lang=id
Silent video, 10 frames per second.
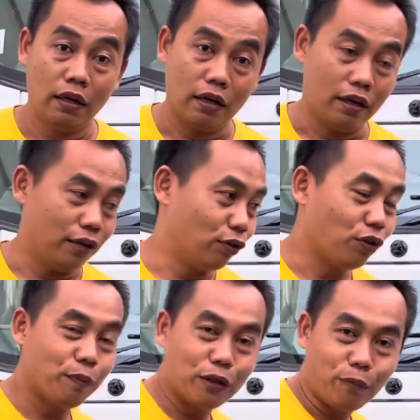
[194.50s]
uh,
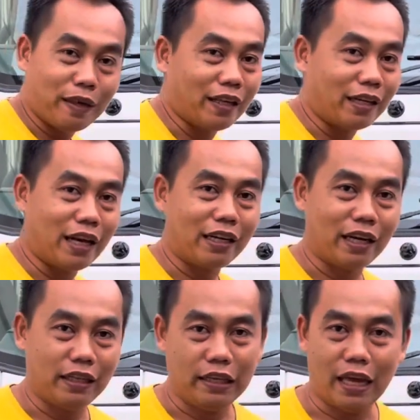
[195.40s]
YouTube itu pasti ada
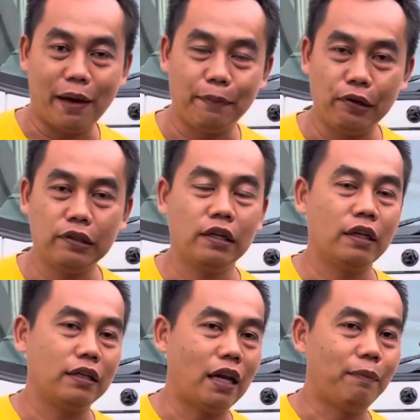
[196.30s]
harganya saya upload
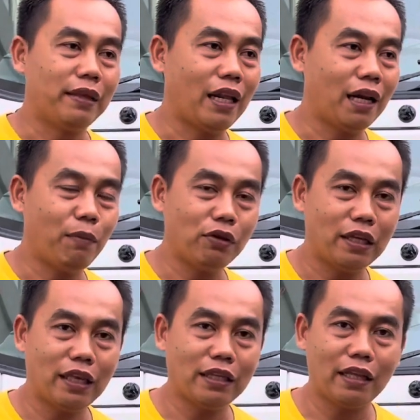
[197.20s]
dan misalkan mau
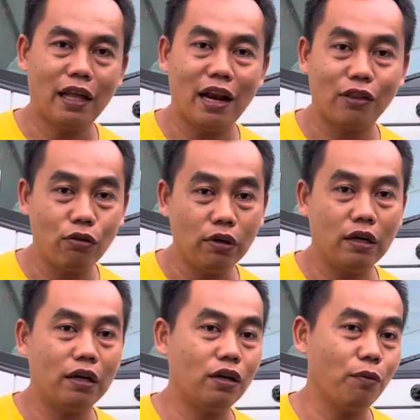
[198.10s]
tanya-tanya langsung
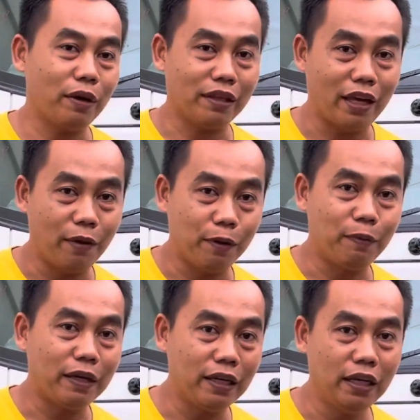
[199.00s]
ke nomor saya
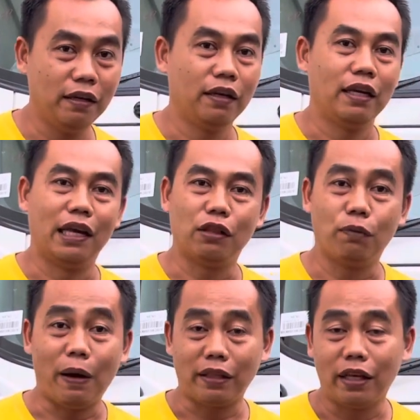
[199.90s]
pribadi
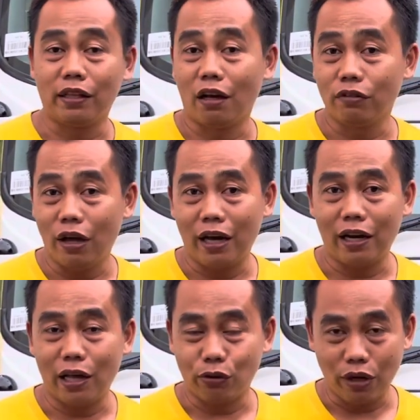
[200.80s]
itu pasti insya Allah
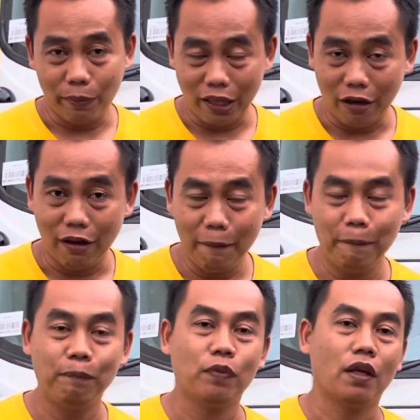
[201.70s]
akan langsung kami jawab
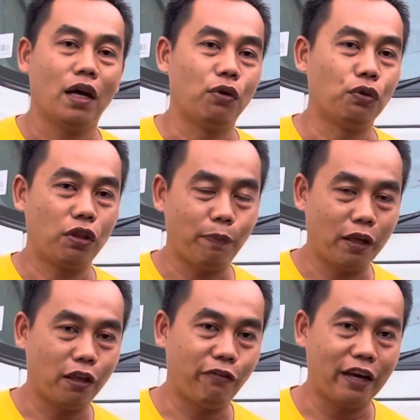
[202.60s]
untuk
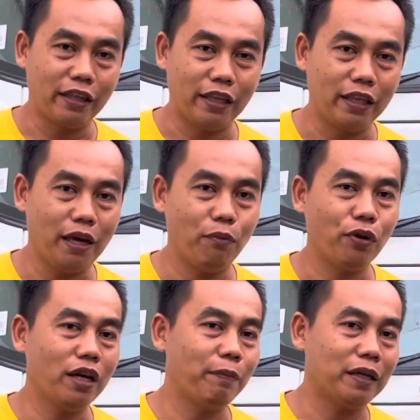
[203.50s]
spesifikasinya
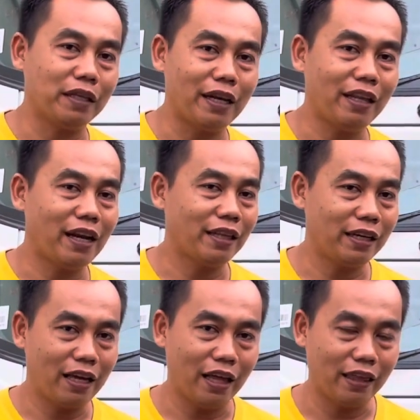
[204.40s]
mungkin lebih detailnya
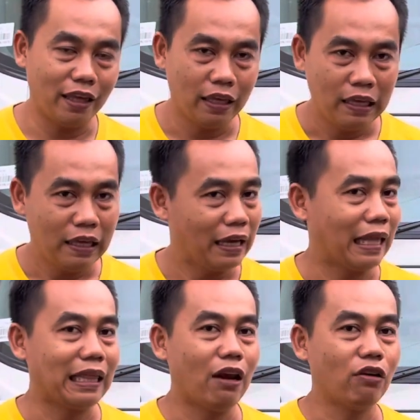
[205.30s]
nanti dikasih
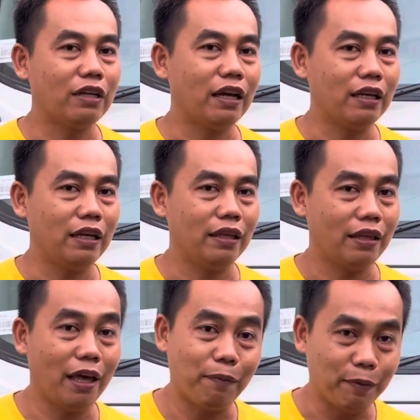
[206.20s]
katalog dari
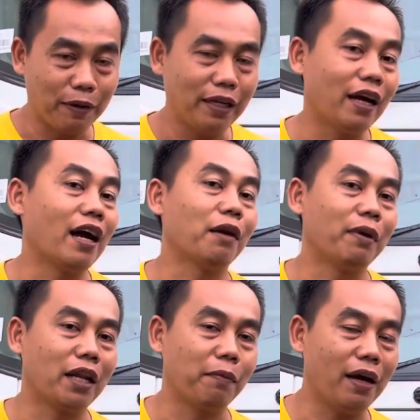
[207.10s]
saya pribadi yang
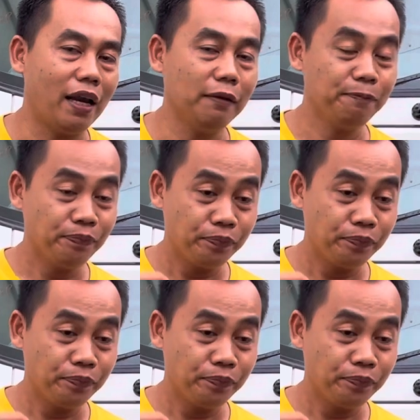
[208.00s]
akan mengirimkan